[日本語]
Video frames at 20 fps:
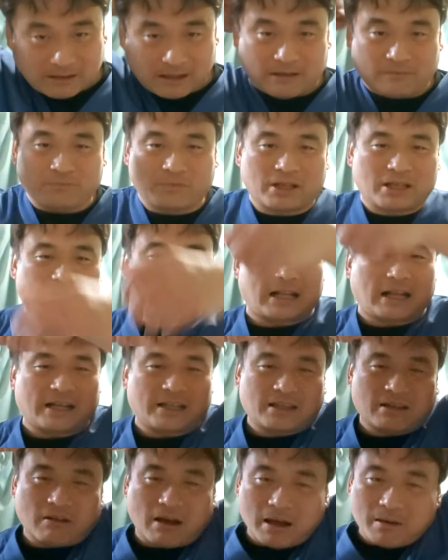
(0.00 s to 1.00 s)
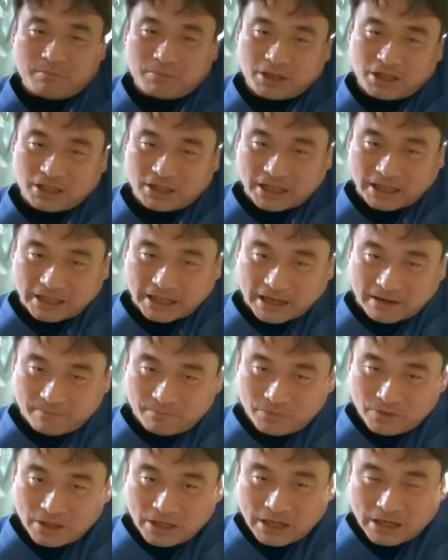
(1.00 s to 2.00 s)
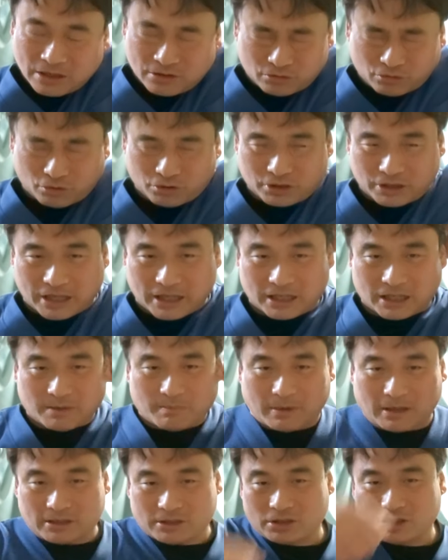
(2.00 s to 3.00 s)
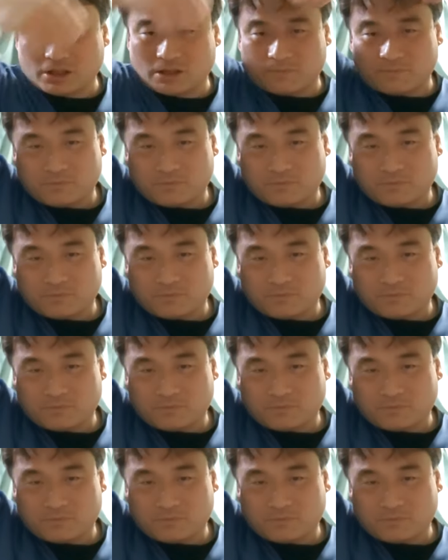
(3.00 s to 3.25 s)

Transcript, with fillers: ね。で、左手は右手で研いでいきます。